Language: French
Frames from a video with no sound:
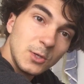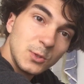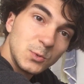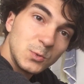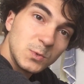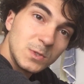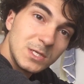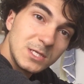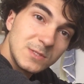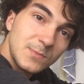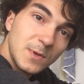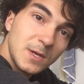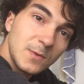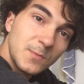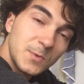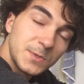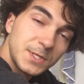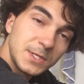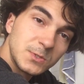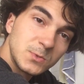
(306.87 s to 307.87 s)
Donc
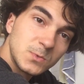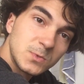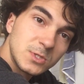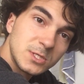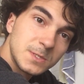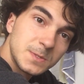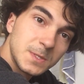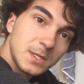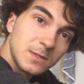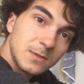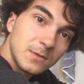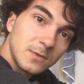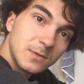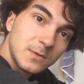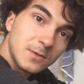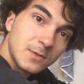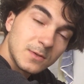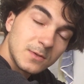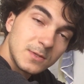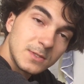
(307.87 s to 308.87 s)
l'expérimentation que j'ai faite
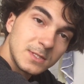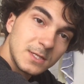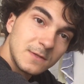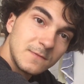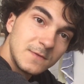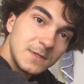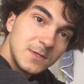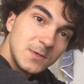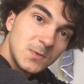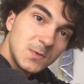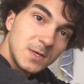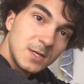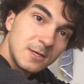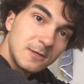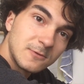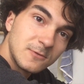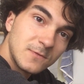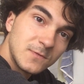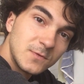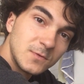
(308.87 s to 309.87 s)
euh, dans cette vidéo a
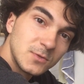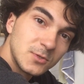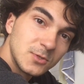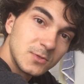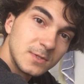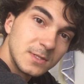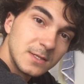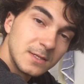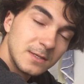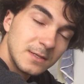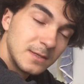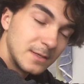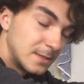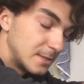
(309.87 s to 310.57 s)
l'air de fonctionner.